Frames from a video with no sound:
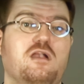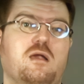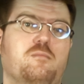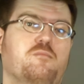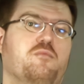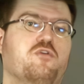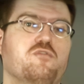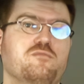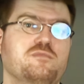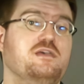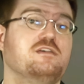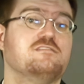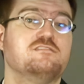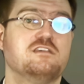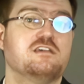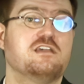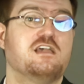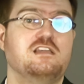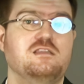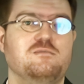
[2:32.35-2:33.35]
la première
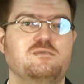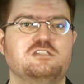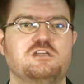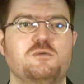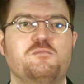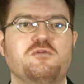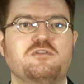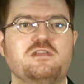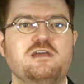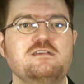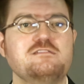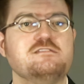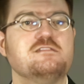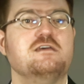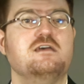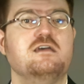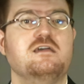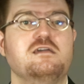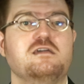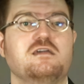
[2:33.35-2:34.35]
série animée japonaise,